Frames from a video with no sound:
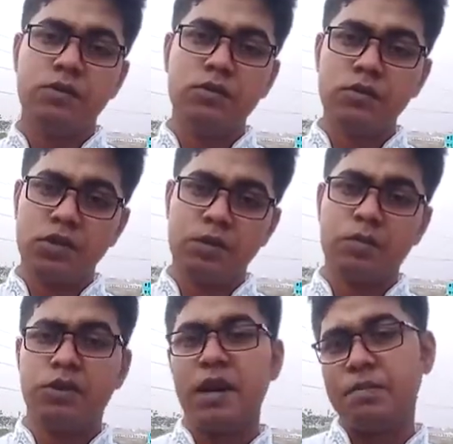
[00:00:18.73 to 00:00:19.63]
গুণ
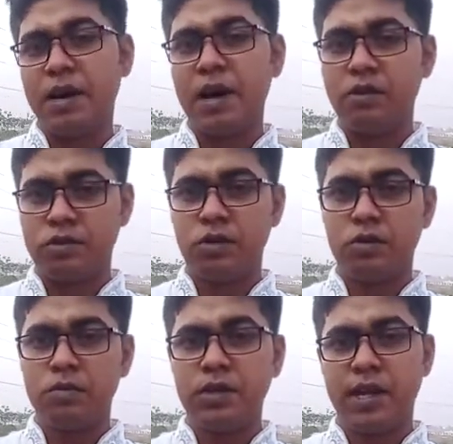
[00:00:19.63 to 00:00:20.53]
সম্পর্কে আমরা আলোচনা
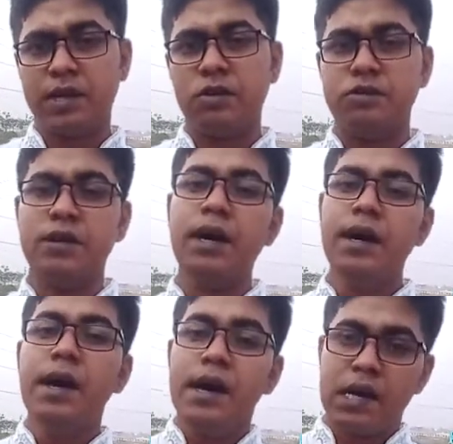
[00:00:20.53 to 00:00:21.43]
করব যে একটি রচনা
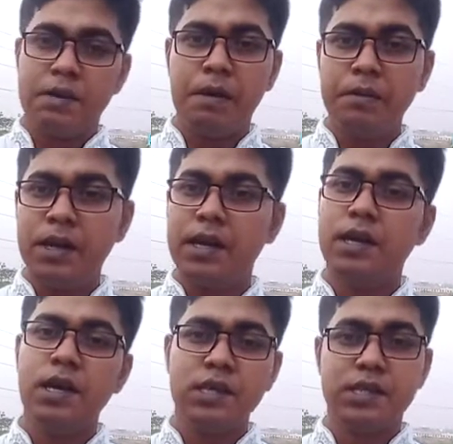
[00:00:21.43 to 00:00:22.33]
কিভাবে
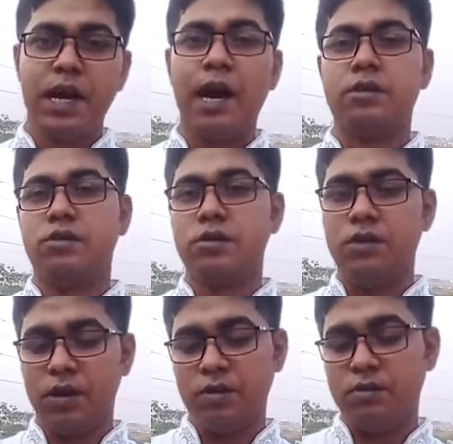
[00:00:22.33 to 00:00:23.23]
লিখলে সার্থক
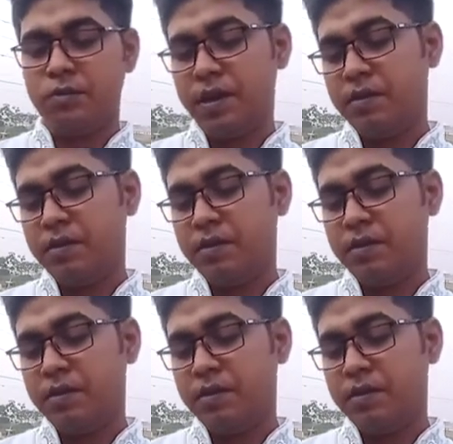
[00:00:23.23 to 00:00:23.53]
হয়ে উঠবে